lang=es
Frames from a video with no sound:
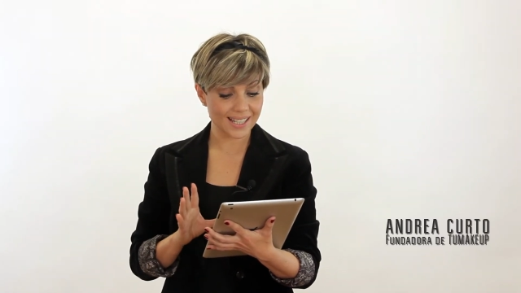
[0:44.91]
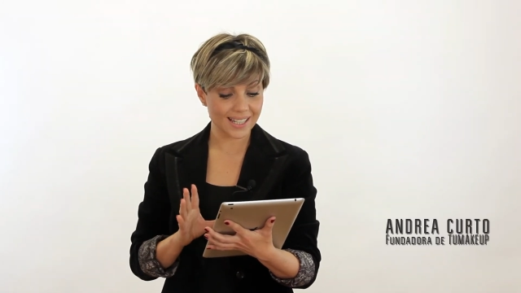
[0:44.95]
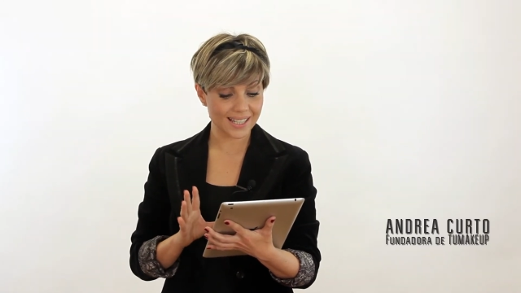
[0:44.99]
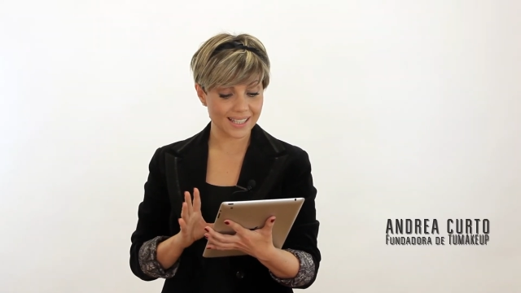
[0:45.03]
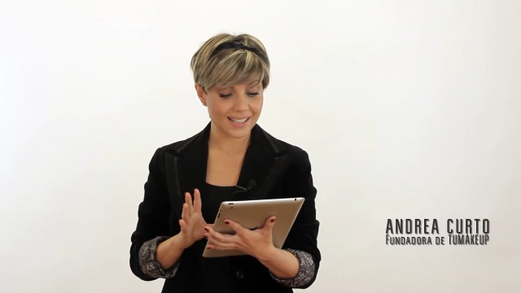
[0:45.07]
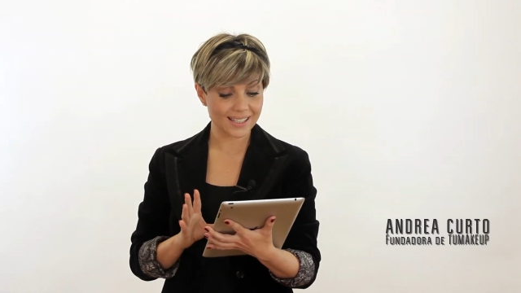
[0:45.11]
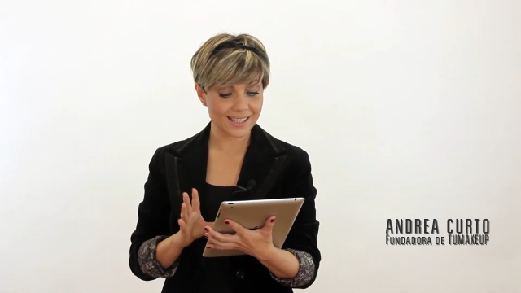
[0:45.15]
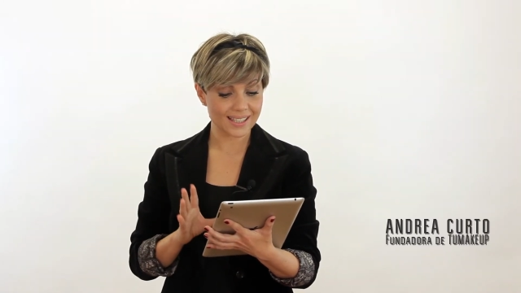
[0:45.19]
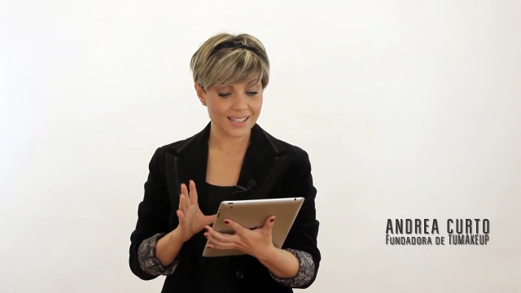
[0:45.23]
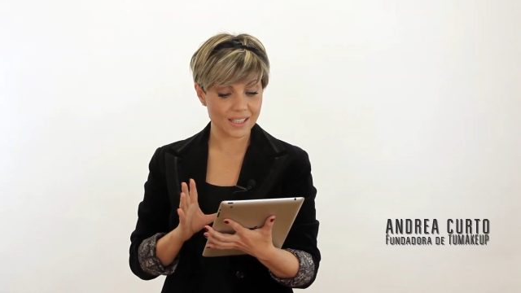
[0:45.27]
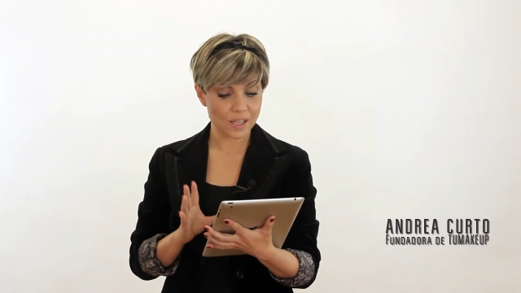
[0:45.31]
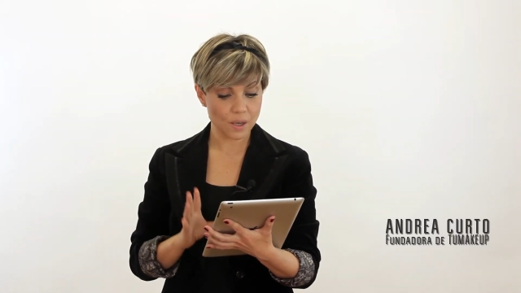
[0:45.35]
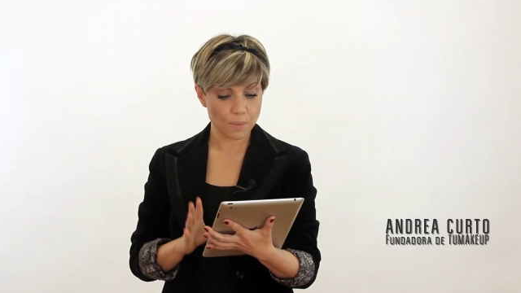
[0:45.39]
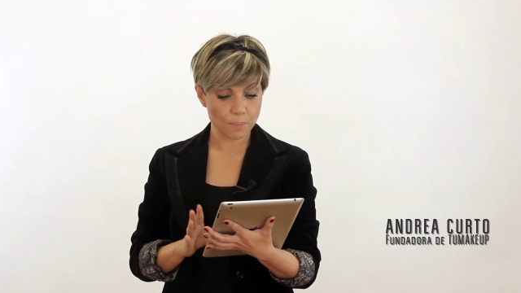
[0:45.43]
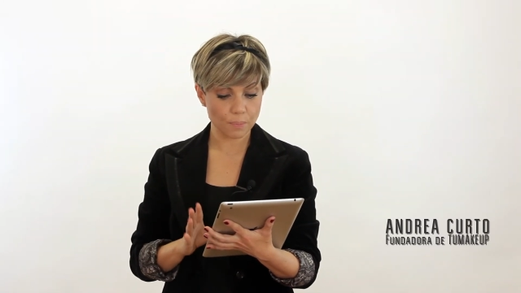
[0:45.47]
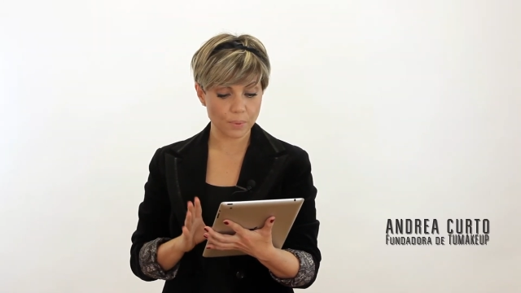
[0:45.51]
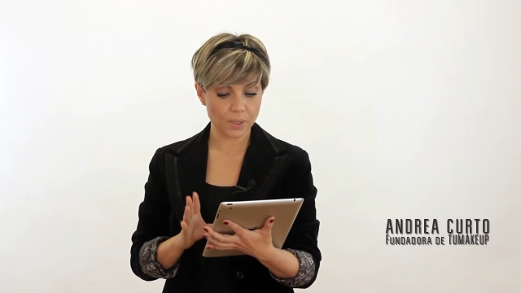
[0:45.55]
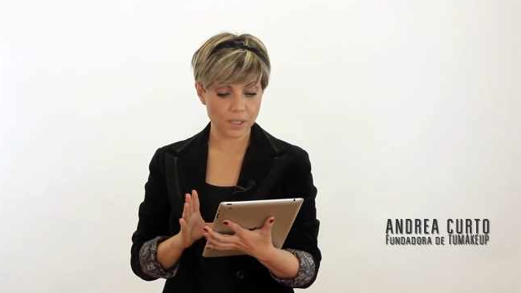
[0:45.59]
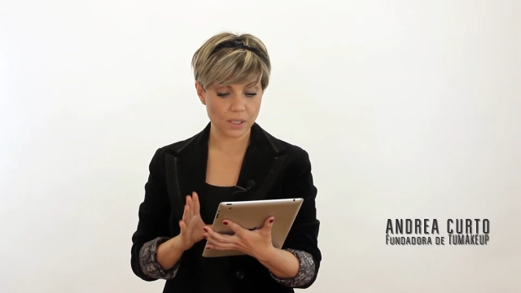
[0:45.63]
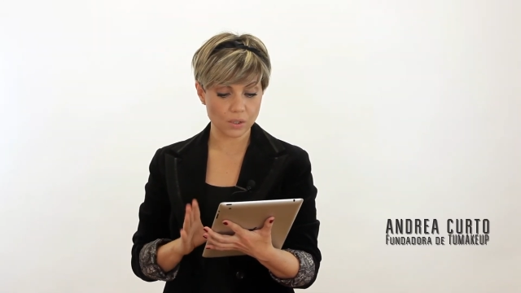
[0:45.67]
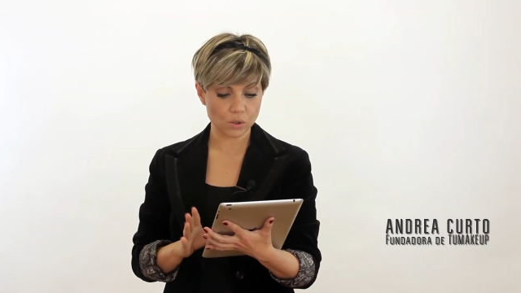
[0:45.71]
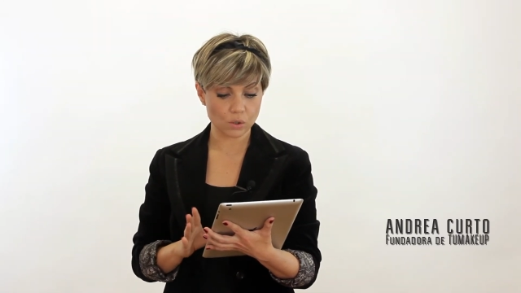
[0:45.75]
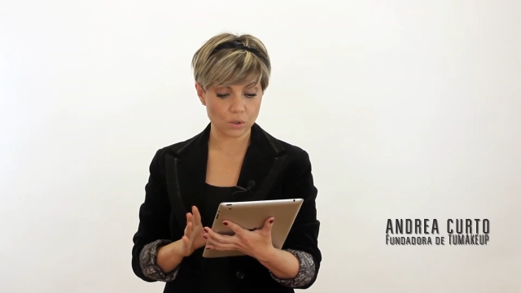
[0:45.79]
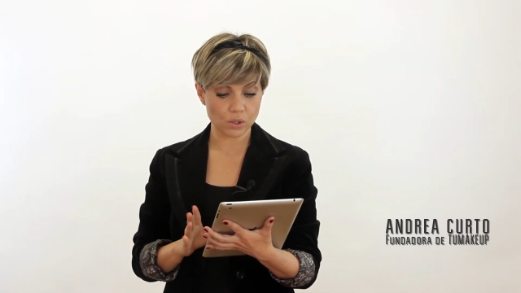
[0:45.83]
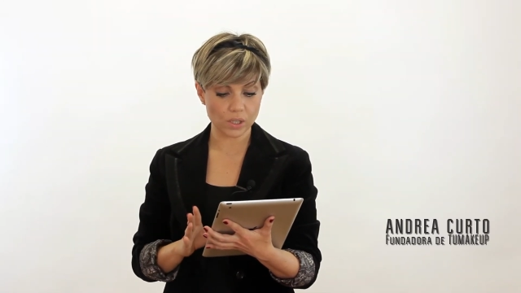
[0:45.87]
que siempre
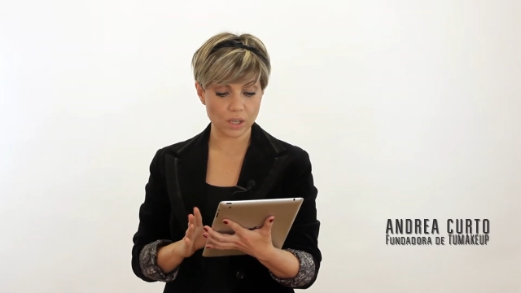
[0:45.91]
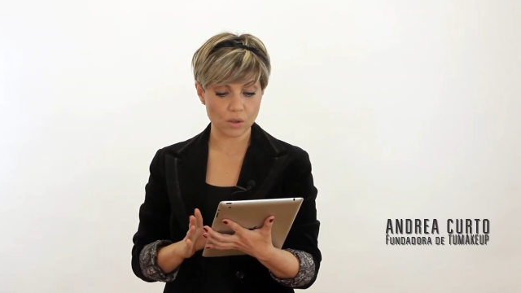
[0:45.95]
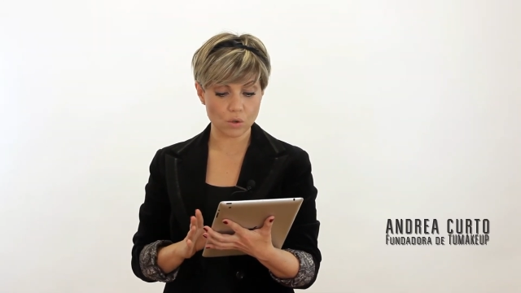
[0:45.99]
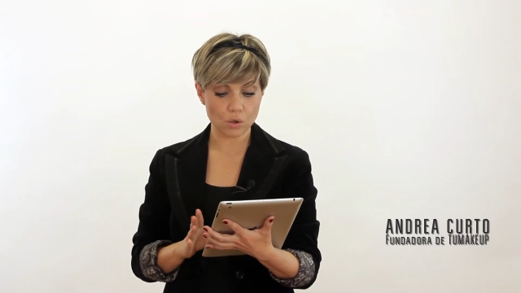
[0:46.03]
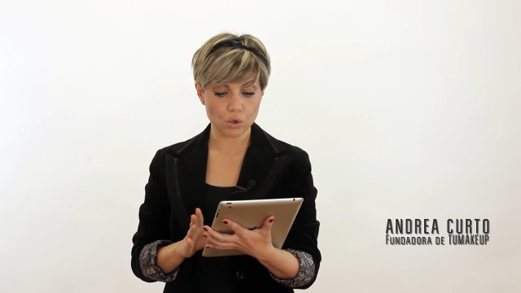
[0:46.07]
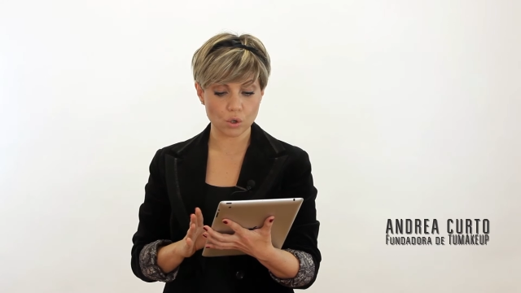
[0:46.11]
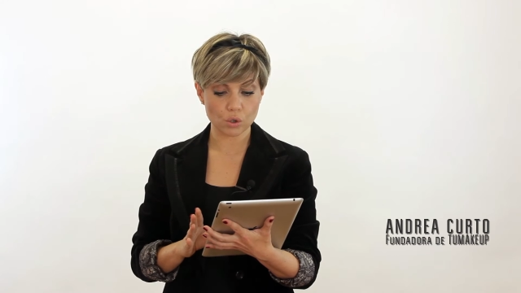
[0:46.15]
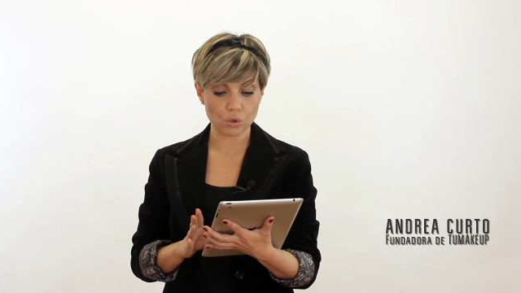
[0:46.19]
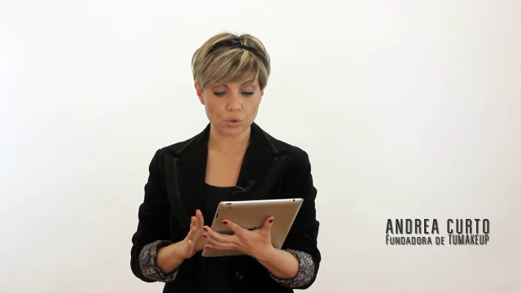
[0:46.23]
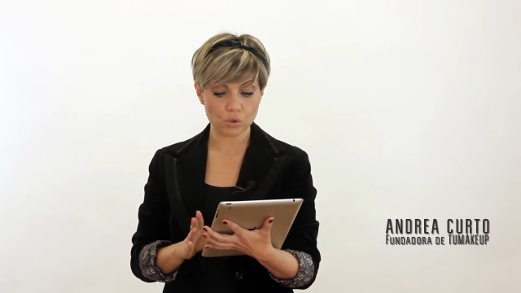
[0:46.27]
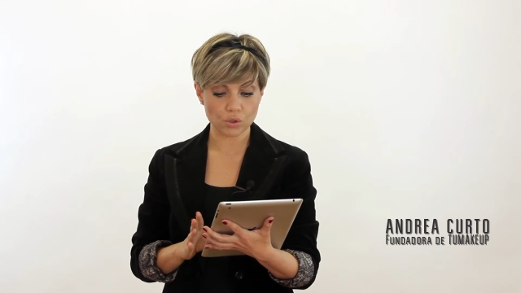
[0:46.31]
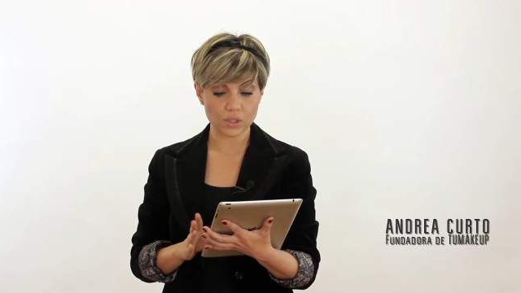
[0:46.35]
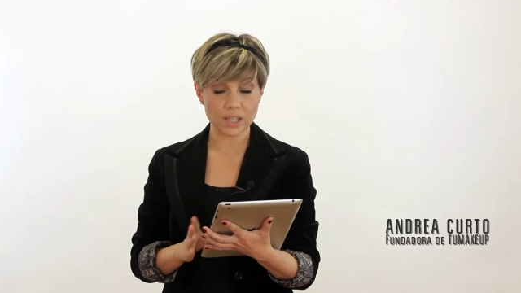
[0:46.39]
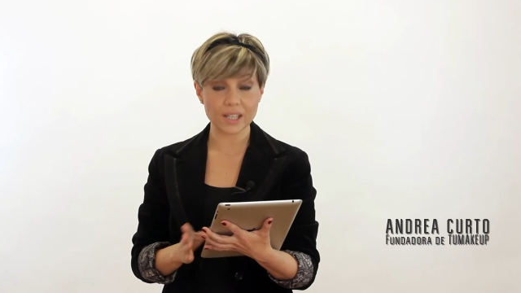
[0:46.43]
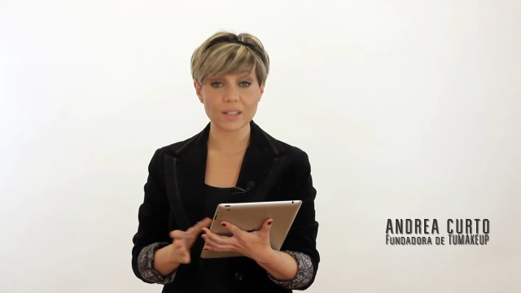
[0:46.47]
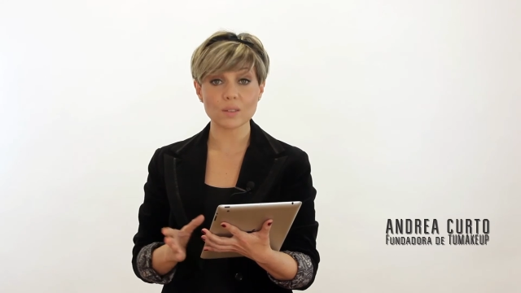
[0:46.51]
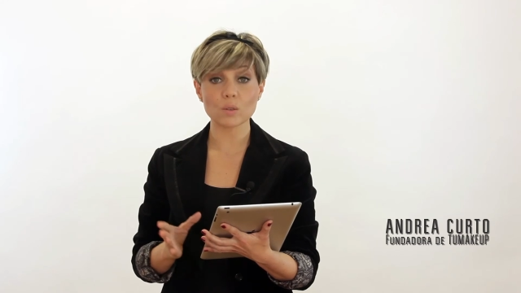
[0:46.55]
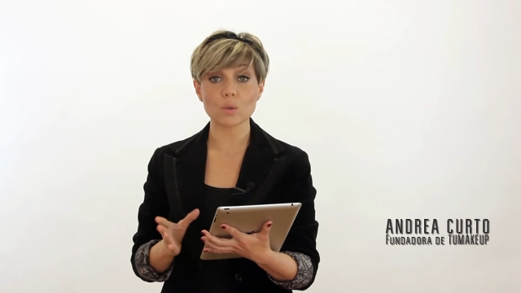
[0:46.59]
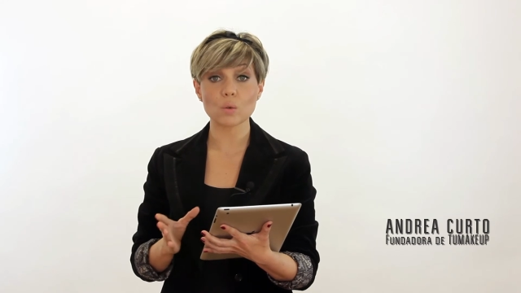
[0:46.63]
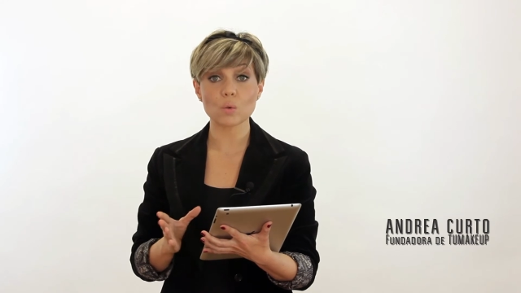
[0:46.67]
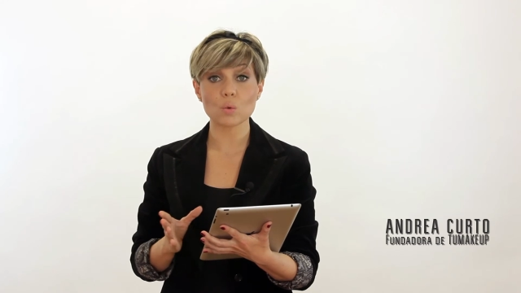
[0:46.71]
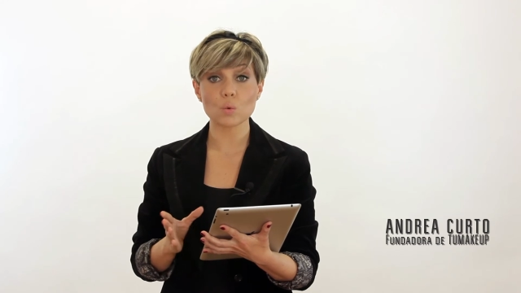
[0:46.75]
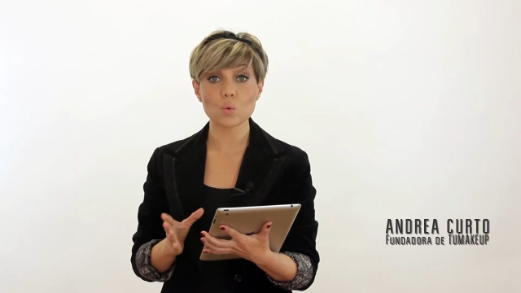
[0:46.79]
he soñado con ser